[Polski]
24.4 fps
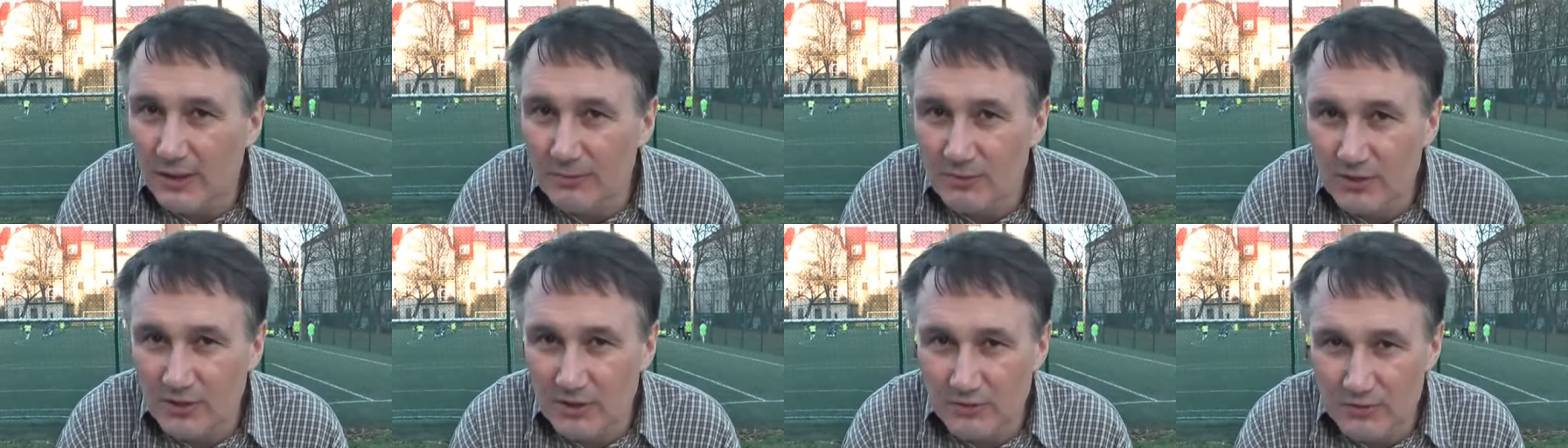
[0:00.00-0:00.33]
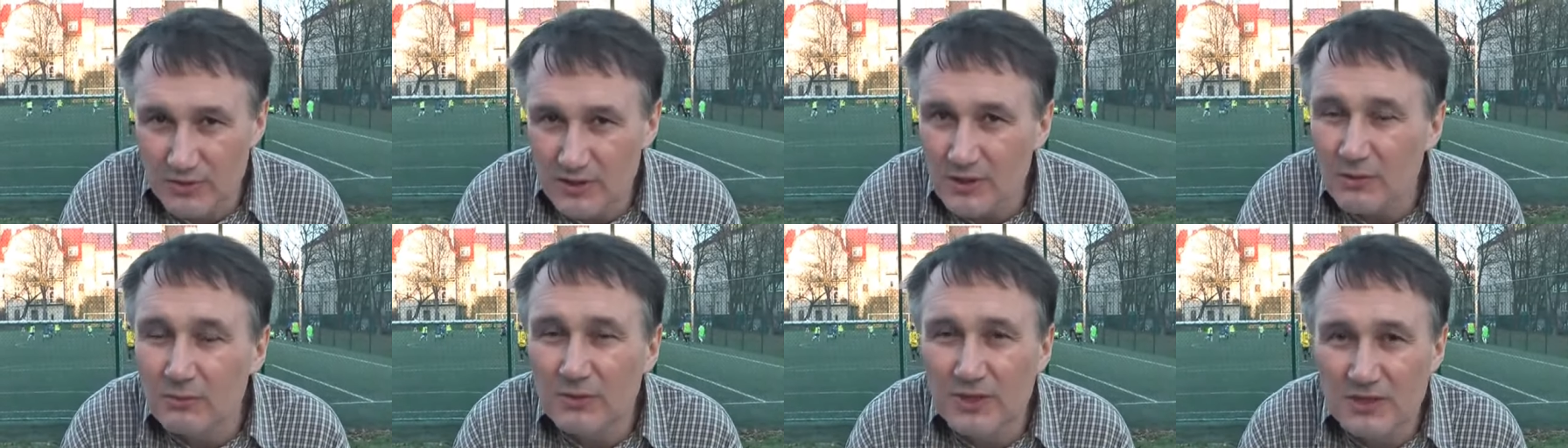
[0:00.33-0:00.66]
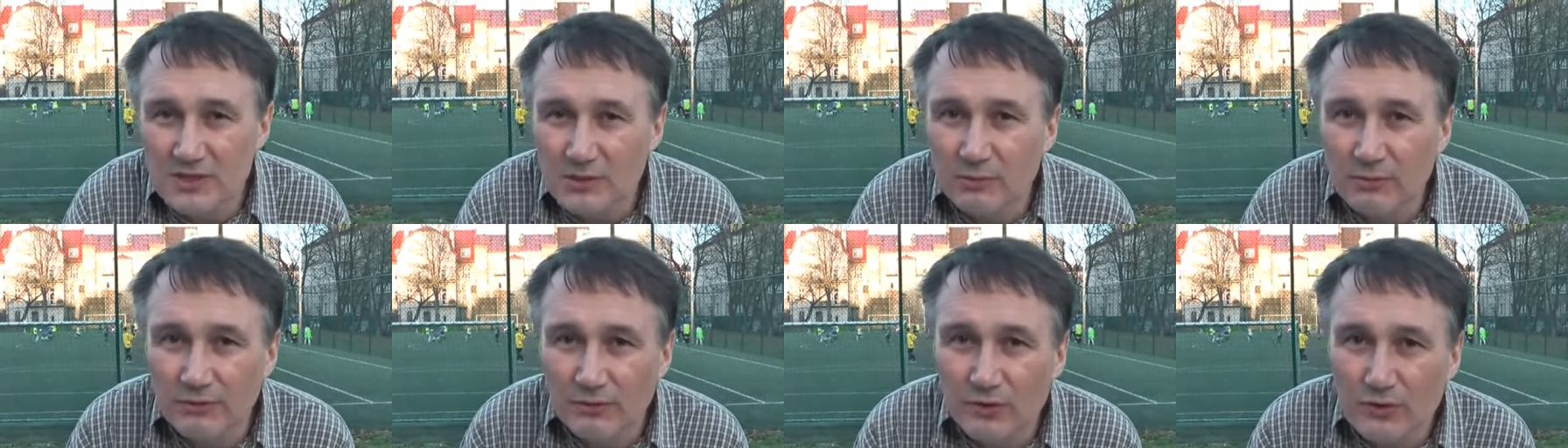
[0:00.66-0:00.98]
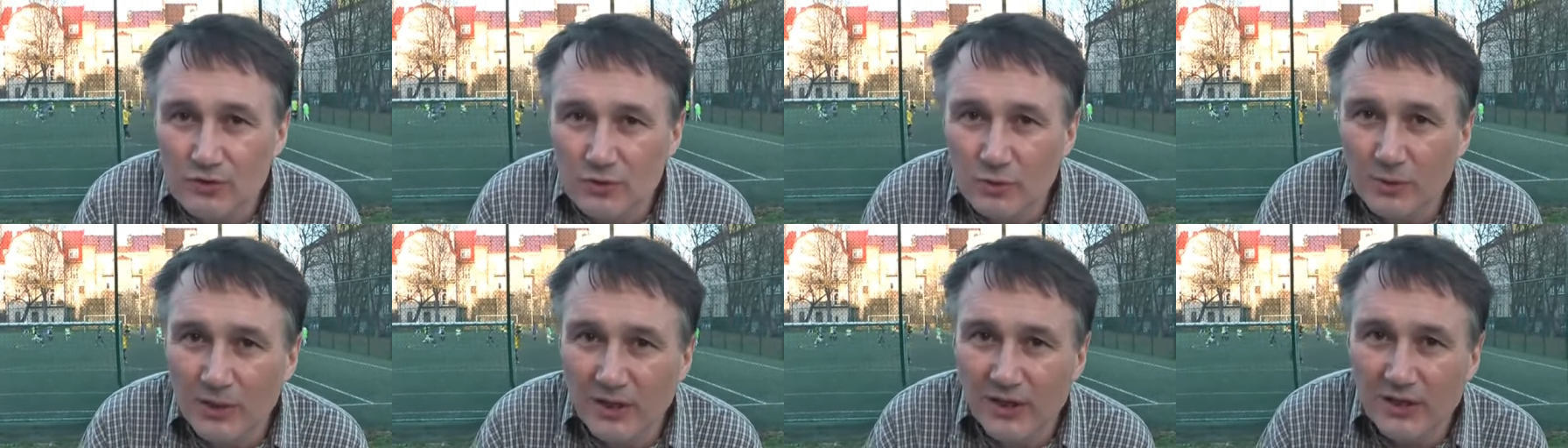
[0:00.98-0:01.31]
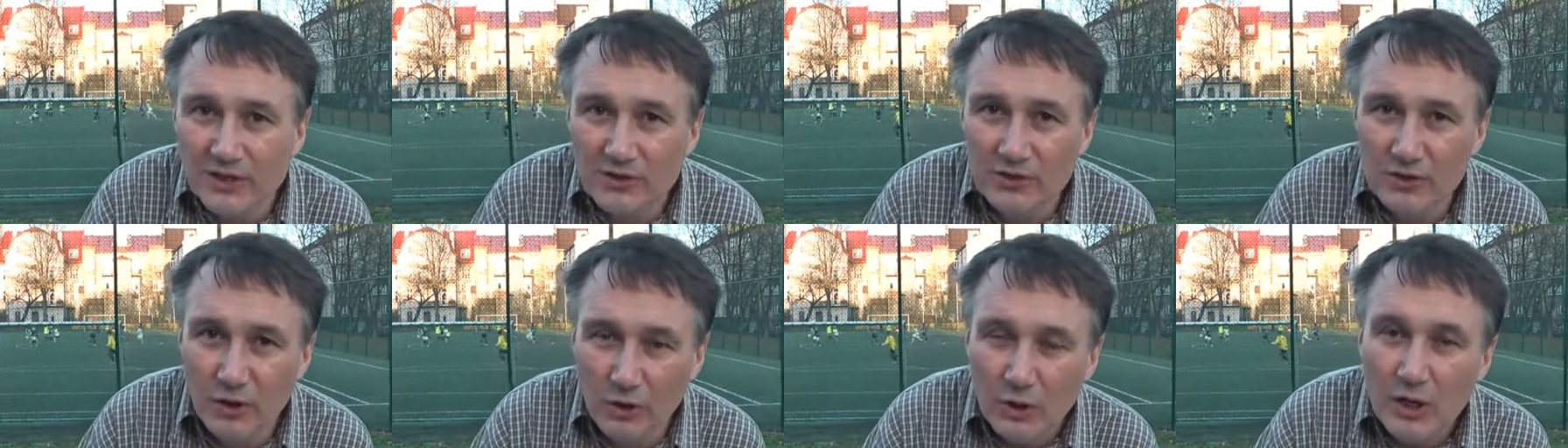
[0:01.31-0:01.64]
a przede wszystkim nie zobowiązuje
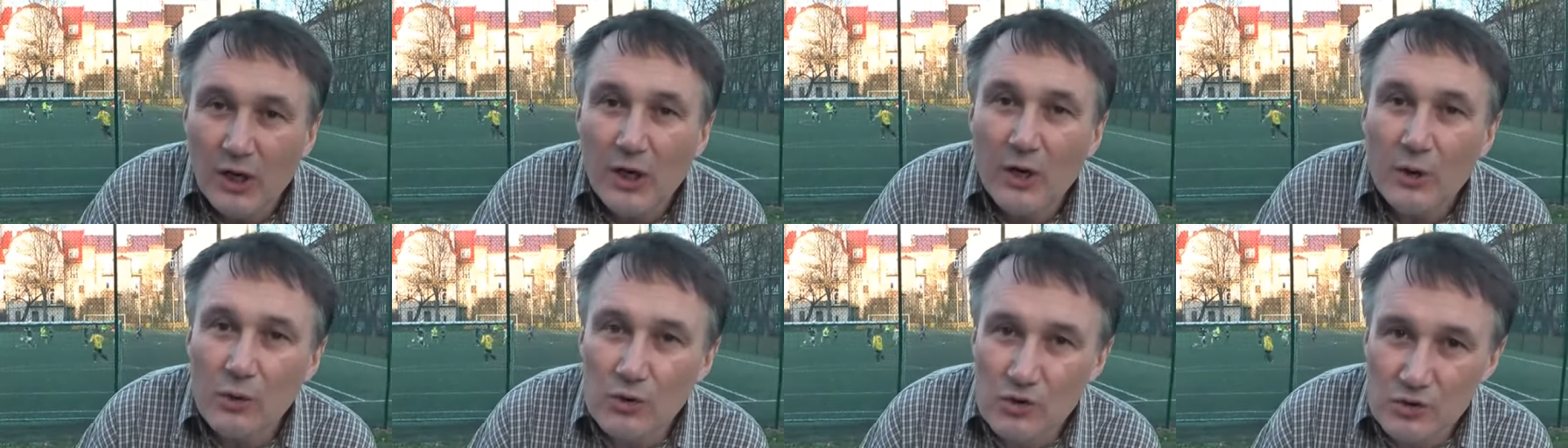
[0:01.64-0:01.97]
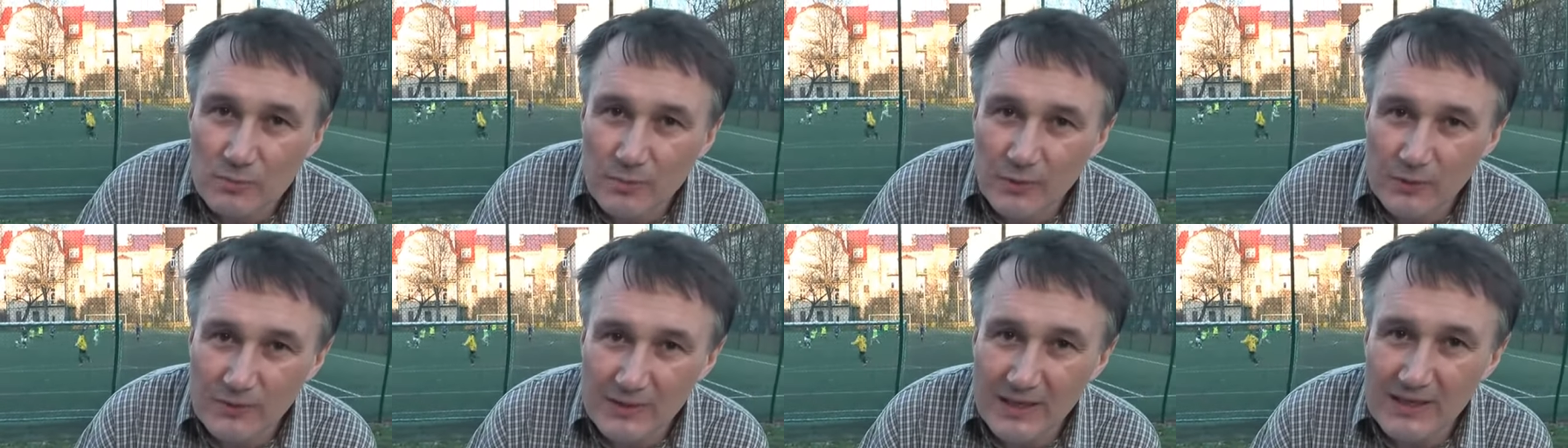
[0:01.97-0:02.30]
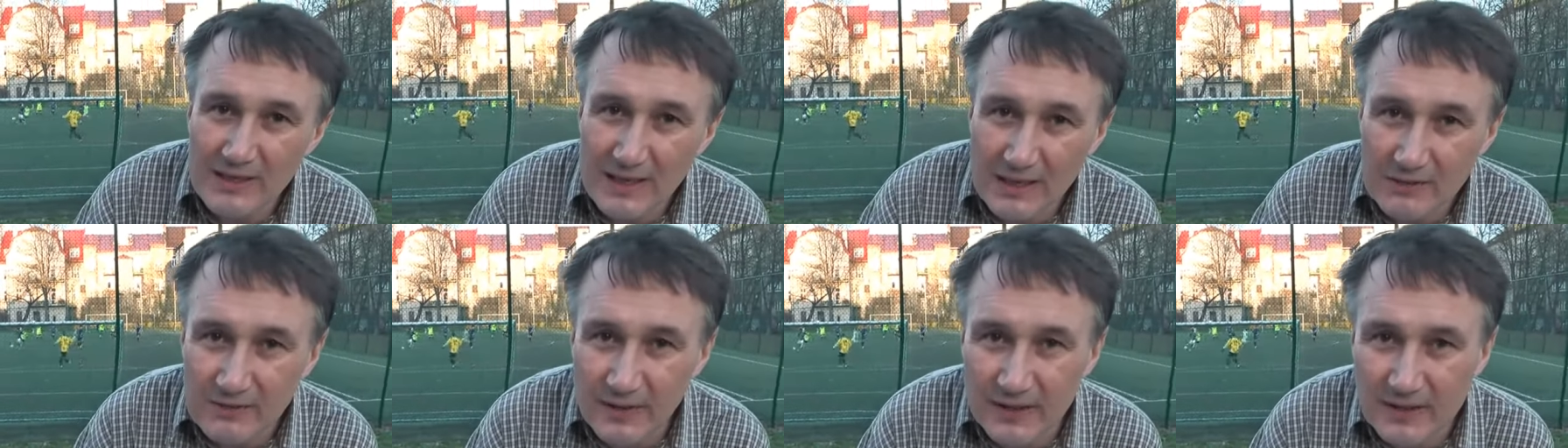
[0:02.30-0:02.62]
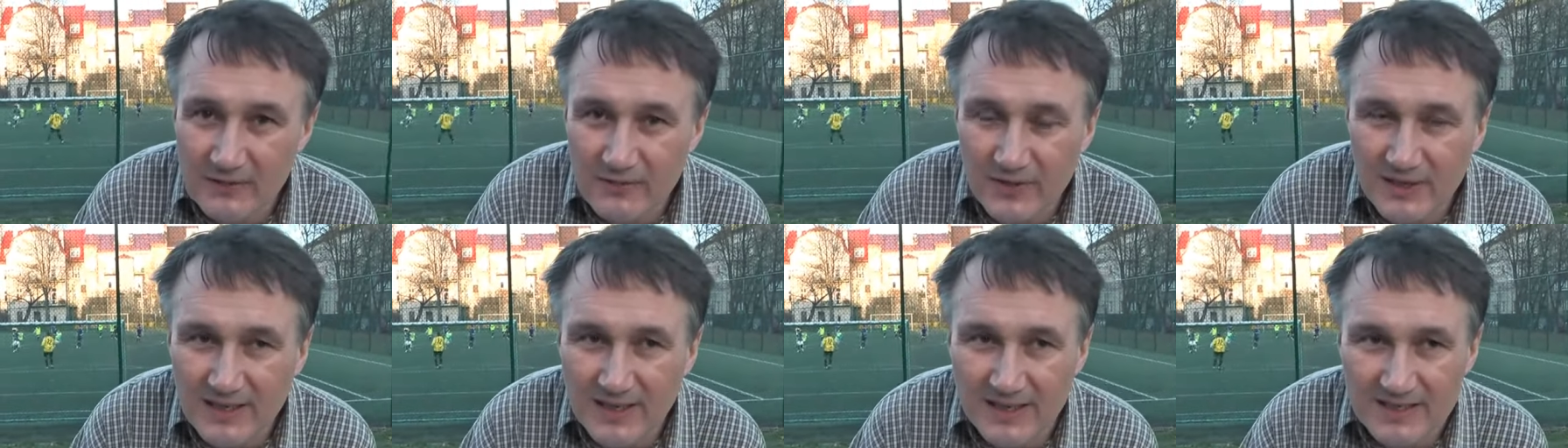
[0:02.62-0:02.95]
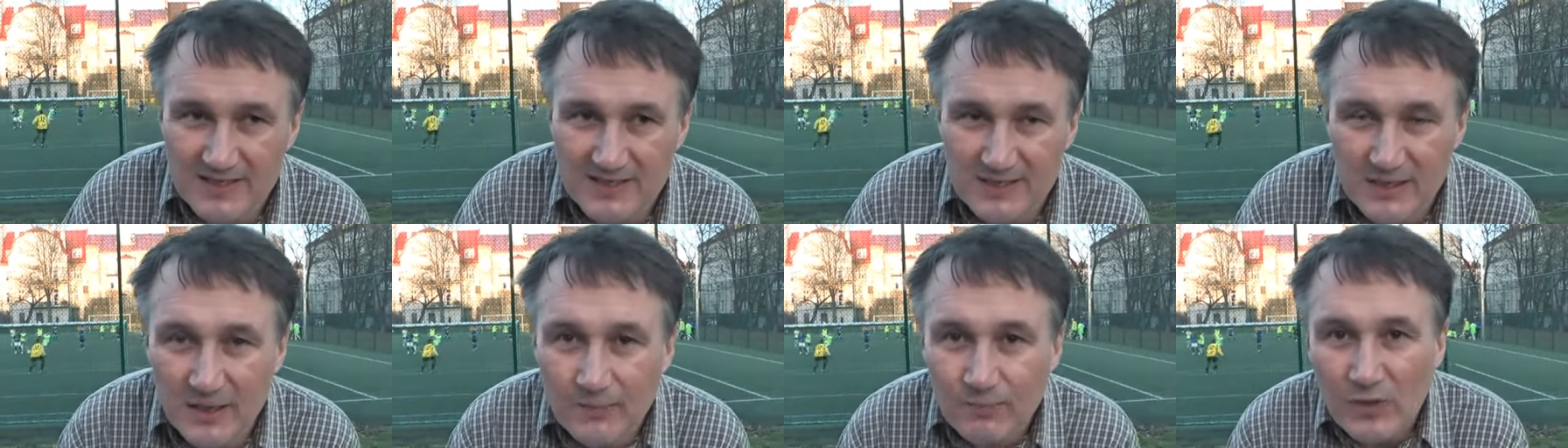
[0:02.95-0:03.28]
ich do uzupełniania
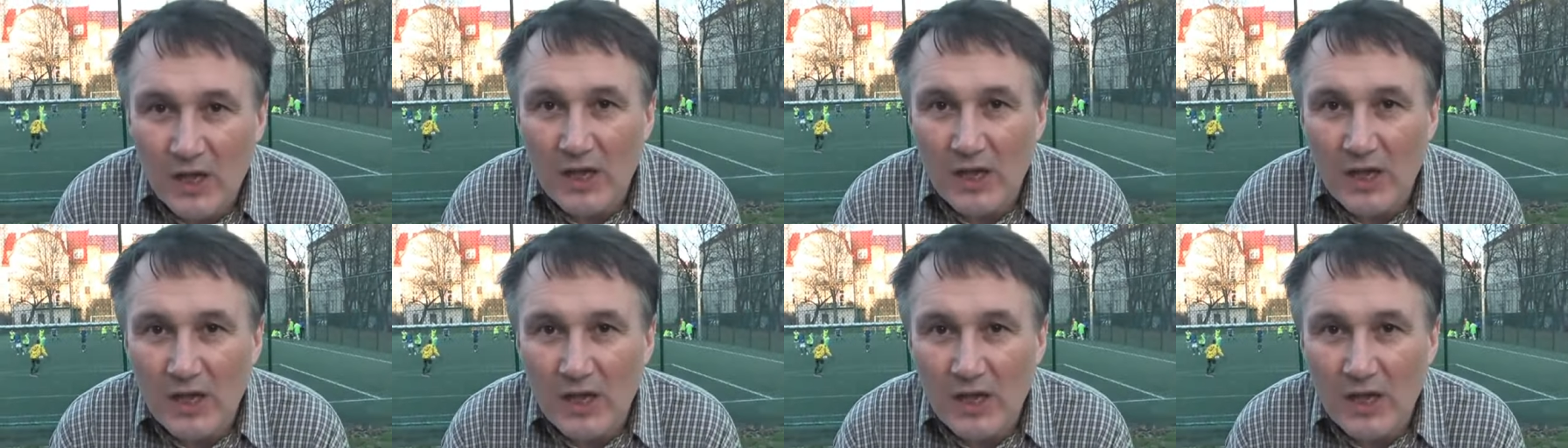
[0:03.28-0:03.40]
kwalifikacji,